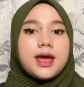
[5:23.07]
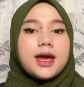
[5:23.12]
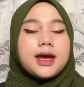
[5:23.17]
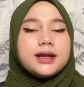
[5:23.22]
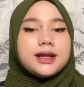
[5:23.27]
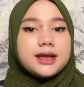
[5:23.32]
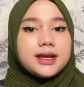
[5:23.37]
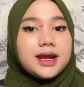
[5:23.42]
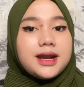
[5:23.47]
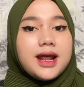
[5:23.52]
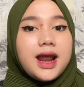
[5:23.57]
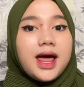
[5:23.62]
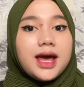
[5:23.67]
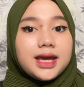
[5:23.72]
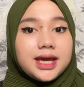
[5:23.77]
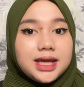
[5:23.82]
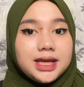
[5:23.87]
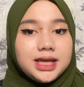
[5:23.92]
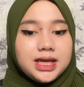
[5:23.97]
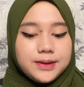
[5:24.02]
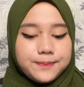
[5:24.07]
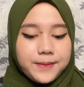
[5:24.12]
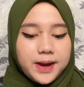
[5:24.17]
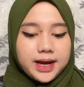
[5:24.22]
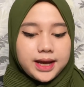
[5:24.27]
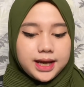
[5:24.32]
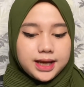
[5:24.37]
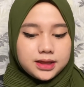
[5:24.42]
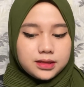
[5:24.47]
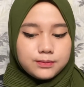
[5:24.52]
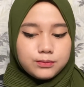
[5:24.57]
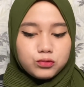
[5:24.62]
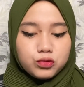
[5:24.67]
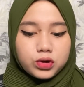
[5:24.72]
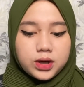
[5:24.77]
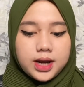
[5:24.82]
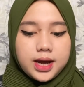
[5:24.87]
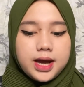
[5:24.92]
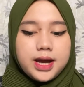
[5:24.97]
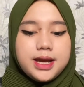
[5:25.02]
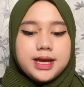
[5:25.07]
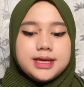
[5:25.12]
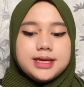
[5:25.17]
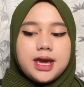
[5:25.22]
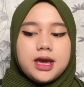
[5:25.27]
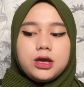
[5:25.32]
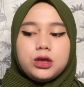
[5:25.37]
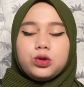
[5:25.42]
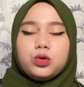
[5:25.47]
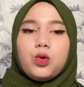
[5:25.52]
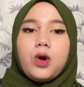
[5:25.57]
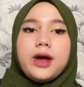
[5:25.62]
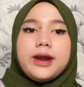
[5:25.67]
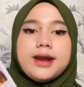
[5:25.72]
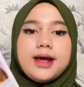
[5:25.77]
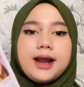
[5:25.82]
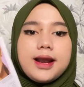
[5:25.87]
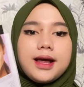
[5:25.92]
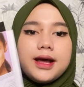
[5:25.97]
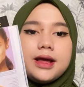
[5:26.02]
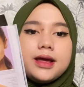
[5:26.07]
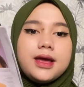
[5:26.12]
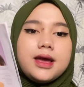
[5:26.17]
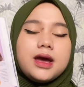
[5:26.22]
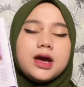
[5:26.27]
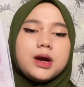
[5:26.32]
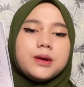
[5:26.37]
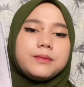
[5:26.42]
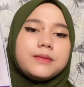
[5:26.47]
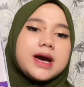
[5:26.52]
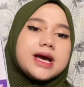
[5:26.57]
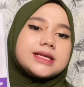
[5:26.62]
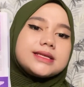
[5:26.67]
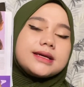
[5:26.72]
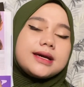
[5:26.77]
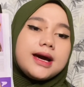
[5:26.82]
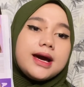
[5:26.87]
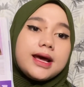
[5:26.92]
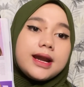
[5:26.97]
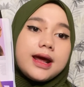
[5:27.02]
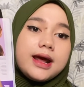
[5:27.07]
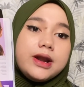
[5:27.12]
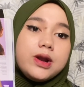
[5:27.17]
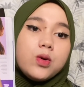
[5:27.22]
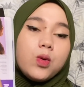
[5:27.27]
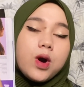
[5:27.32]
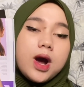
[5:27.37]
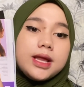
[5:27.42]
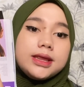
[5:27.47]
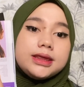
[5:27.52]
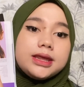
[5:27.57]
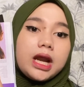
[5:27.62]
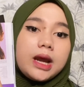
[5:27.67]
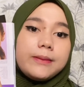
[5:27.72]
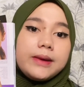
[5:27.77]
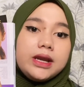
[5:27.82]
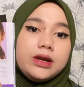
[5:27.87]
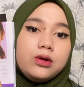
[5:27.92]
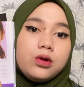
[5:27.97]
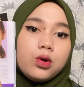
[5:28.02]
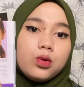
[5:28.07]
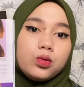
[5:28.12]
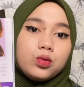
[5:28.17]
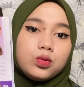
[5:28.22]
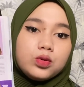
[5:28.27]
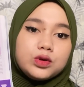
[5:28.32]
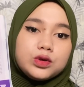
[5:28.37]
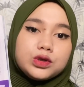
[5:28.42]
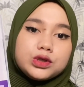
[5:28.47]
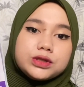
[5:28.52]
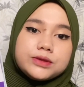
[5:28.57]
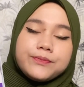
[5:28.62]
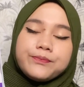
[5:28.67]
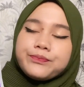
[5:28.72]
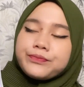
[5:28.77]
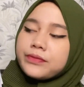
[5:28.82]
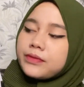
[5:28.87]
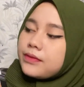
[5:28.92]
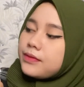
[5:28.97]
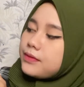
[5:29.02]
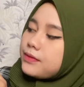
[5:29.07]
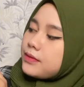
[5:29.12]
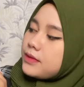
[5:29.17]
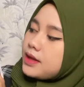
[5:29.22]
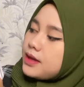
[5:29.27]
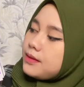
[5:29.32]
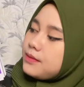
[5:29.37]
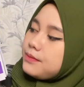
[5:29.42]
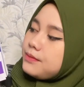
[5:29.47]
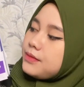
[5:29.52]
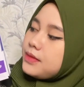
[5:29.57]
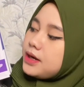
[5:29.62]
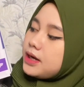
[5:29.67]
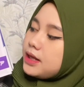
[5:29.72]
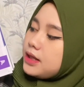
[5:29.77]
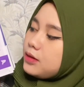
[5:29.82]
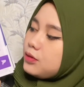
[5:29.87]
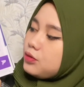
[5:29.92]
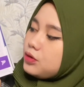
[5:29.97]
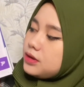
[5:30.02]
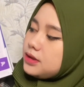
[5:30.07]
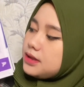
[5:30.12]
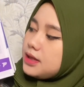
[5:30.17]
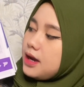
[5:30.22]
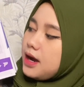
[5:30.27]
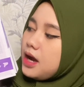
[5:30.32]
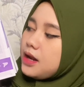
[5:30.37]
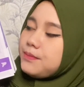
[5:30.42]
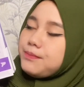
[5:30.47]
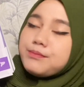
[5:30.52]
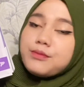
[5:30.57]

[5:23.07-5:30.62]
Dan ada lagi nih paket murah yaitu adalah maskara The One Tremendo berikut dengan